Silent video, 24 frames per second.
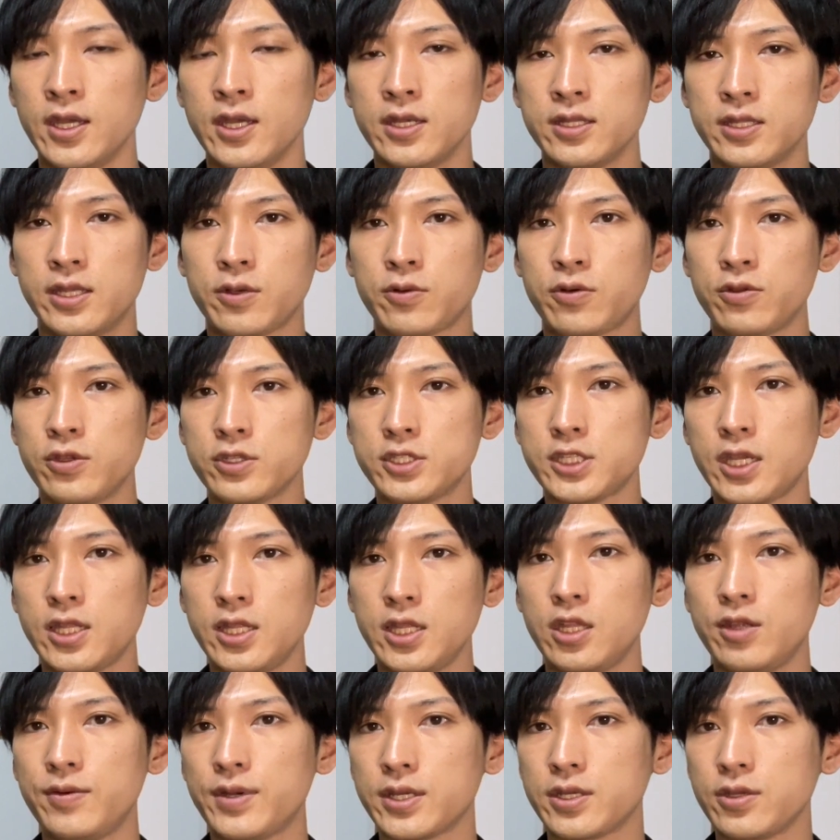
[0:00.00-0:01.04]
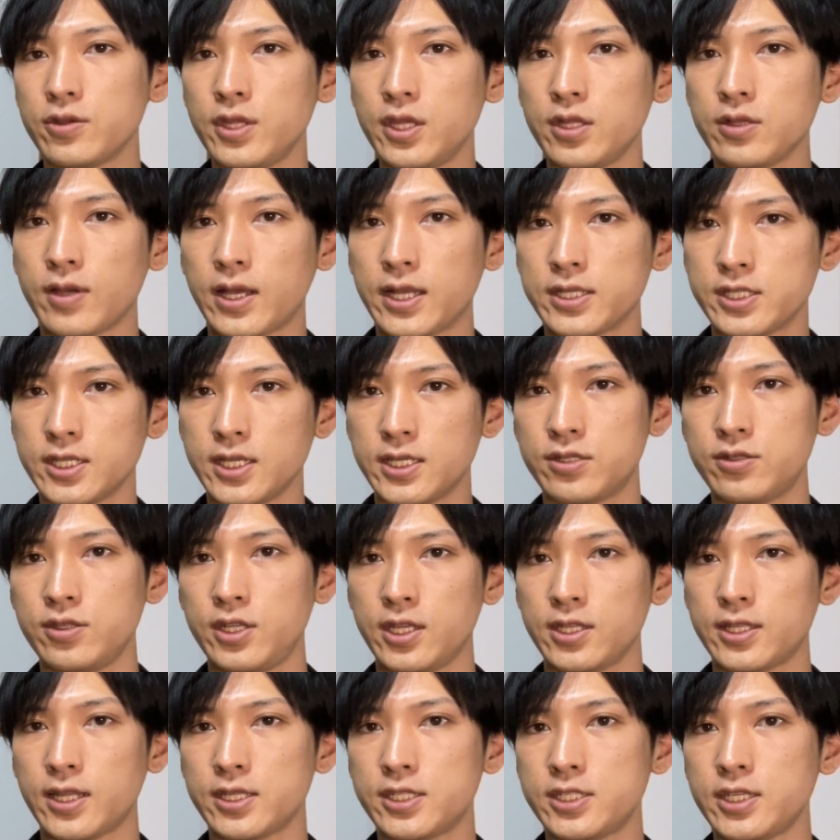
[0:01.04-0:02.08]
で、このチャンネルは去年のはちがつに
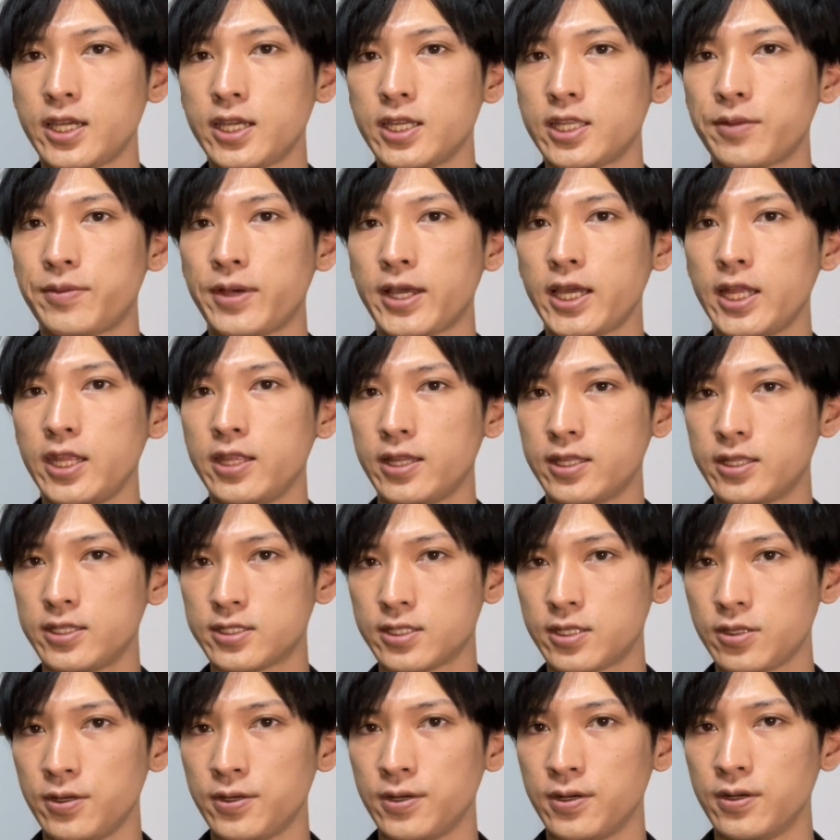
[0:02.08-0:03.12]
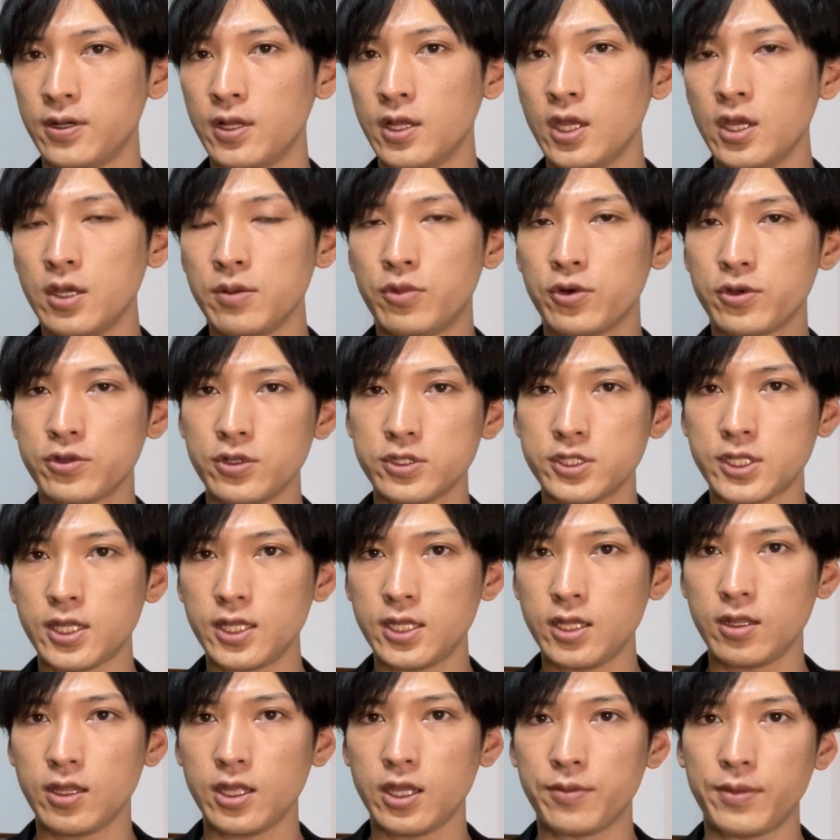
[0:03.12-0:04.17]
立ち上げたばかりなんですけど、僕の
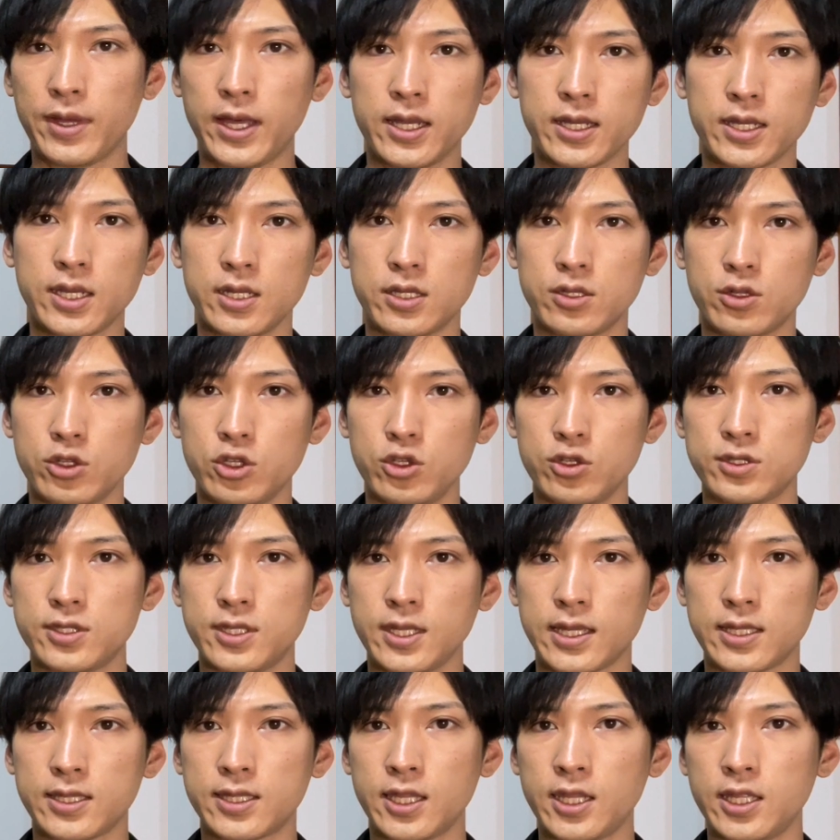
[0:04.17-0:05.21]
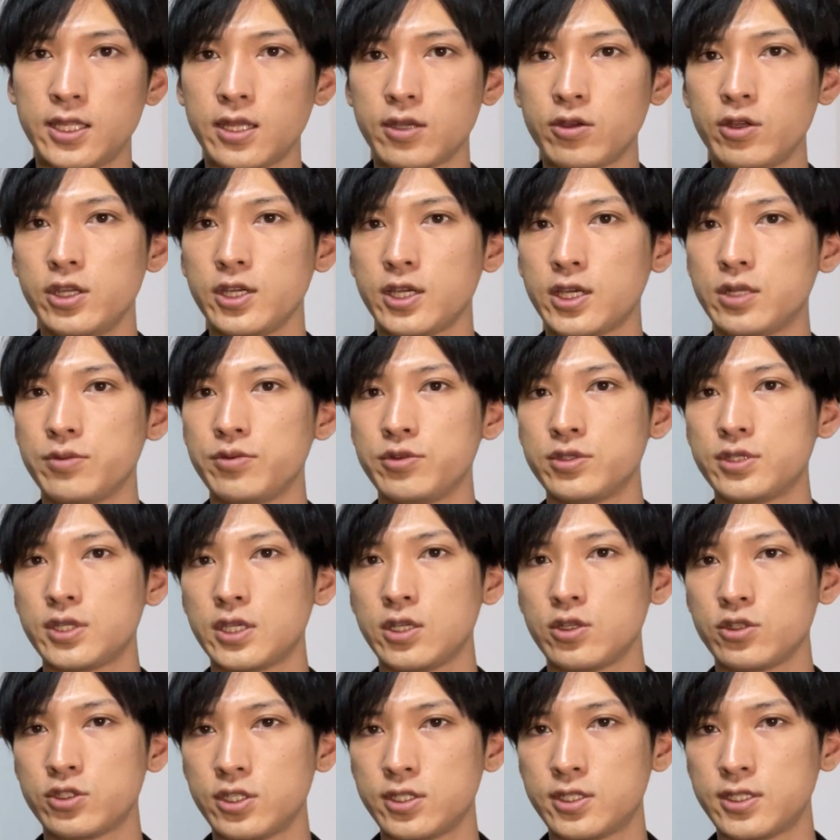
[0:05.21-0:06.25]
チャンネルではマーケットニュースであったり、テクニカル分析
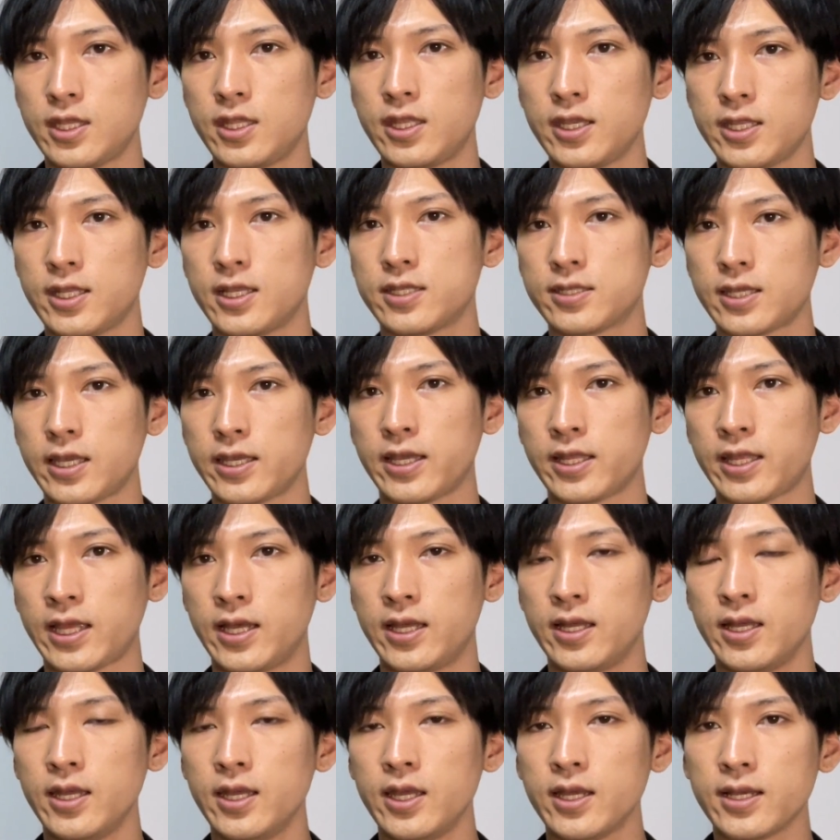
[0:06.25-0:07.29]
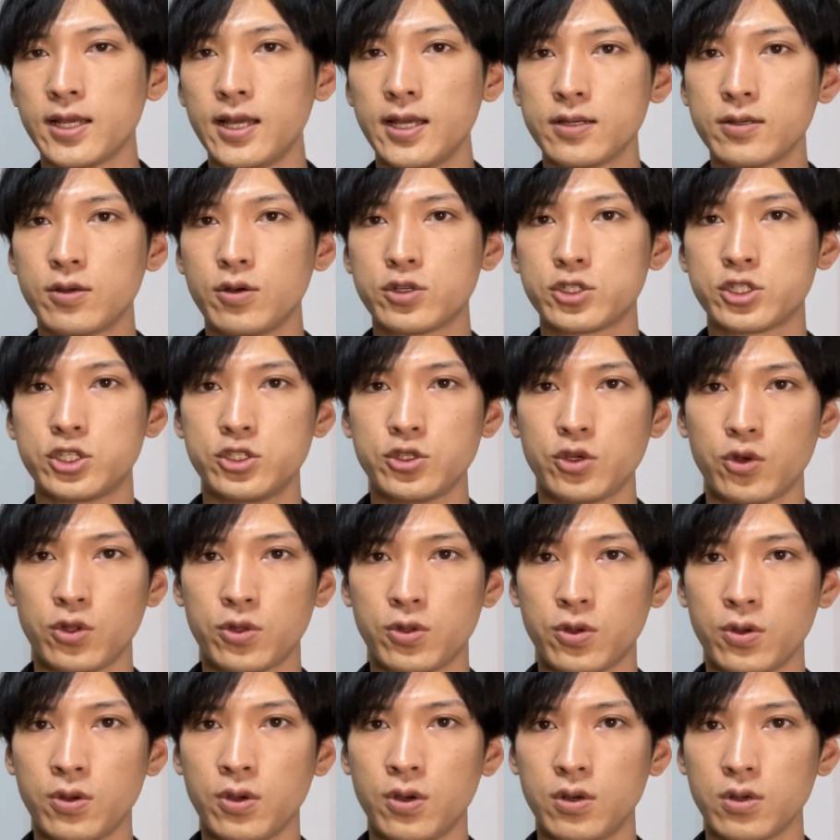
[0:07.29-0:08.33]
の実践的な使い方、各国市場の
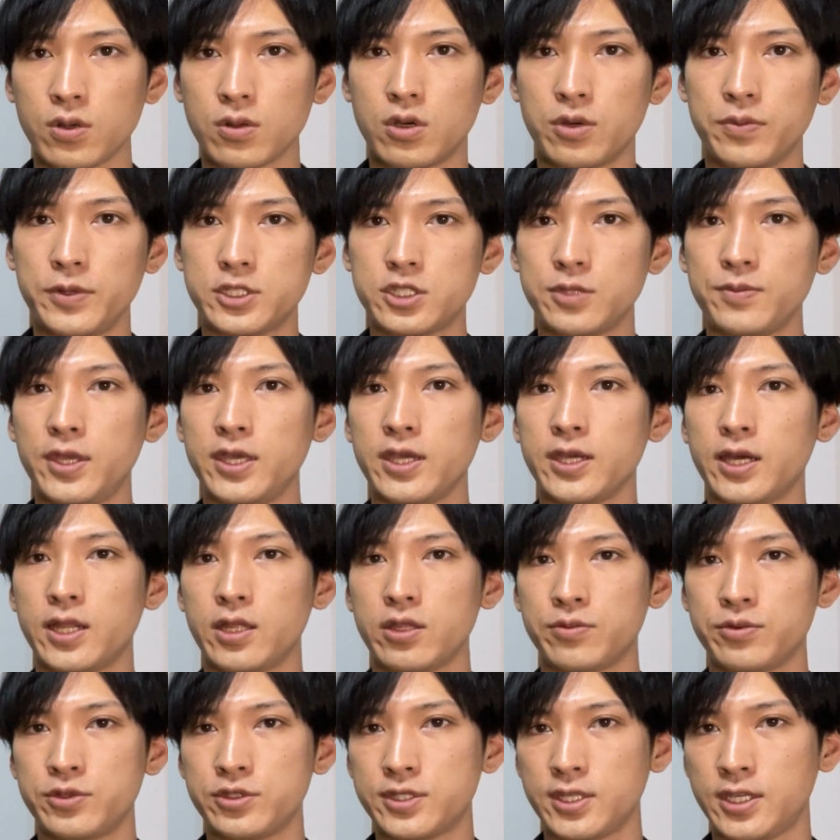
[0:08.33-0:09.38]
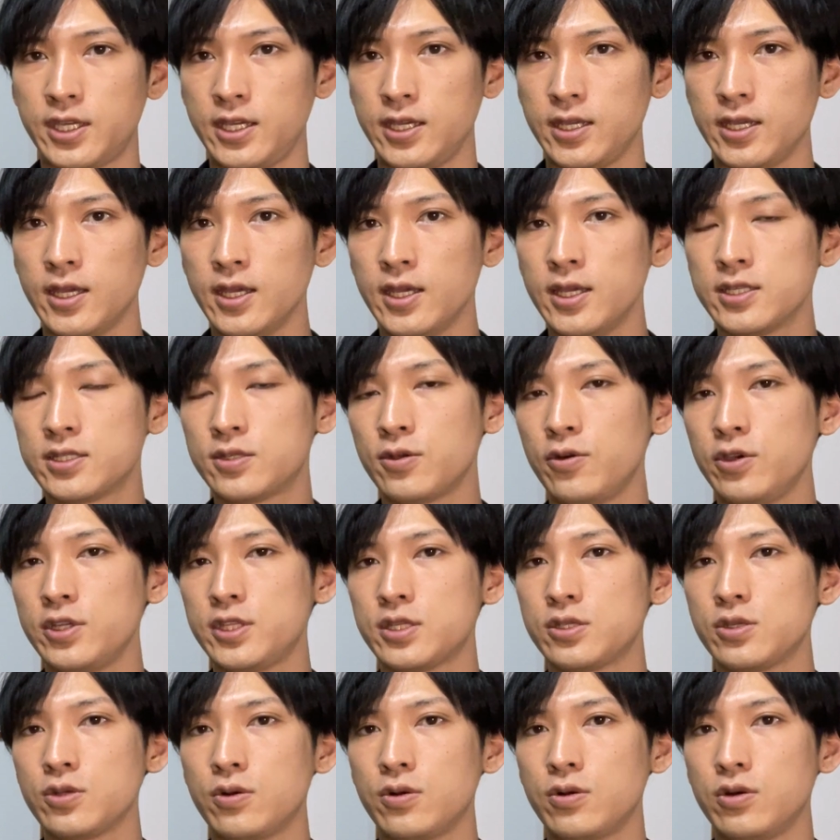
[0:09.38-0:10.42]
動向、個別銘柄の分析、そういった
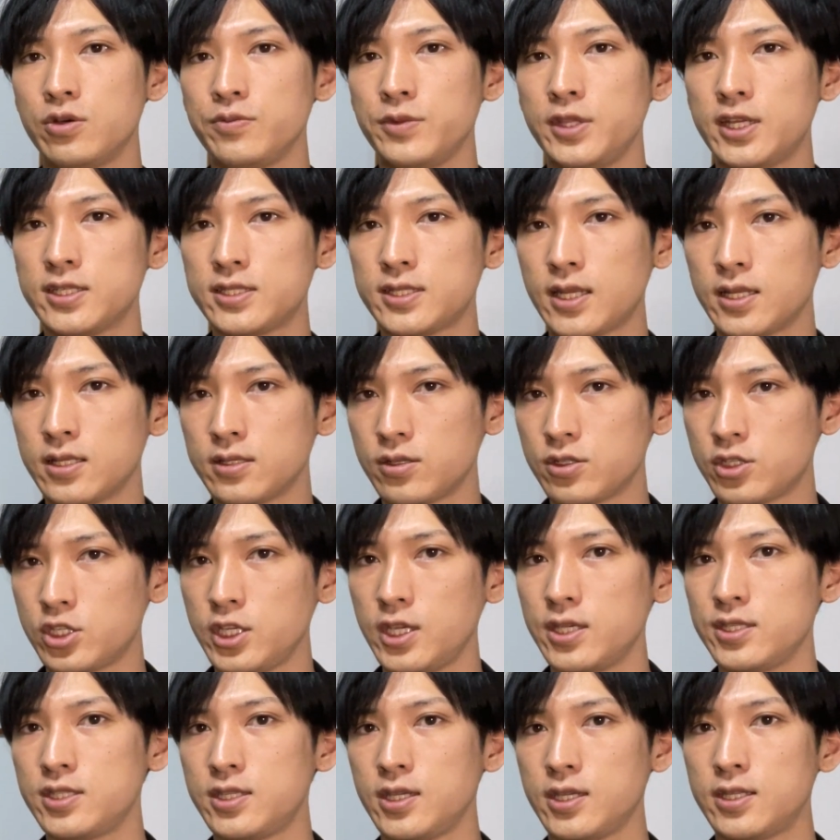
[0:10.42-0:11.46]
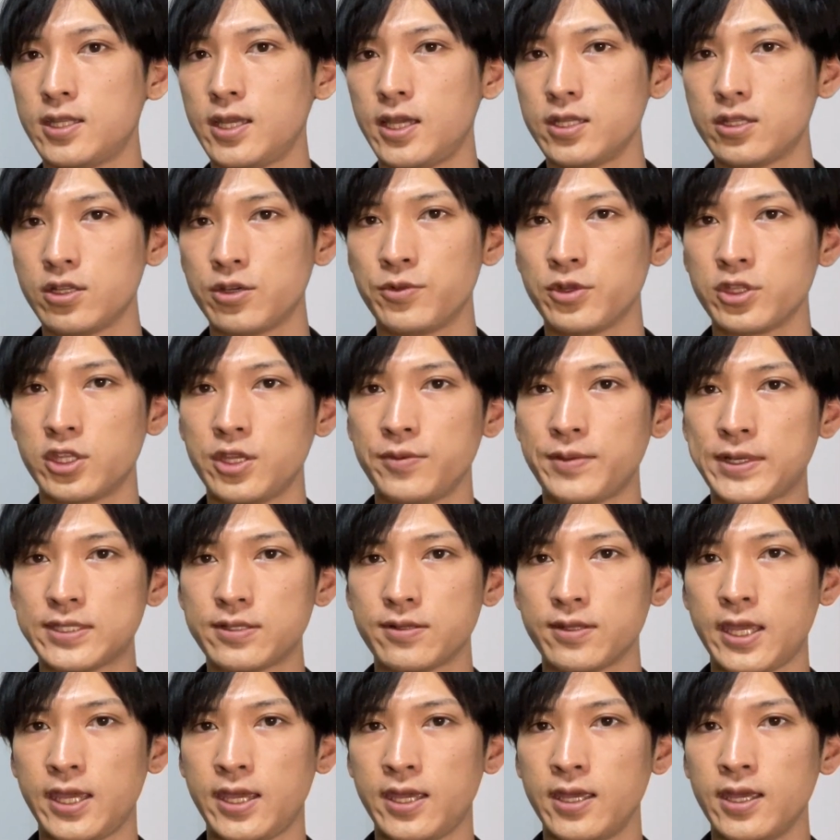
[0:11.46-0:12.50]
情報を皆さんとシェアしていきたいと思っていますの
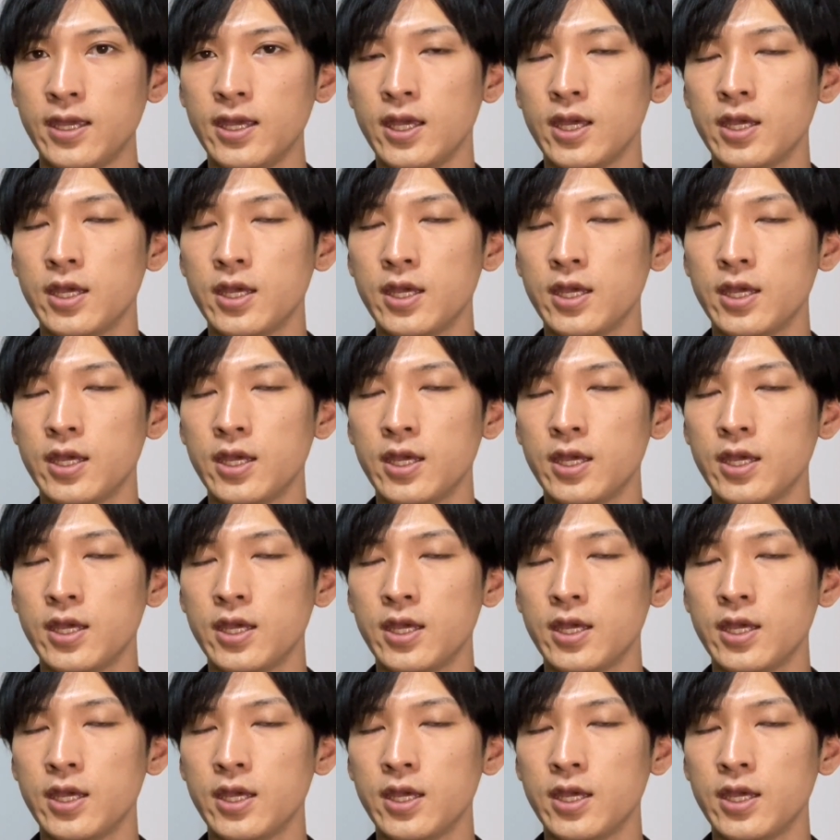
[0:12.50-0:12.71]
で、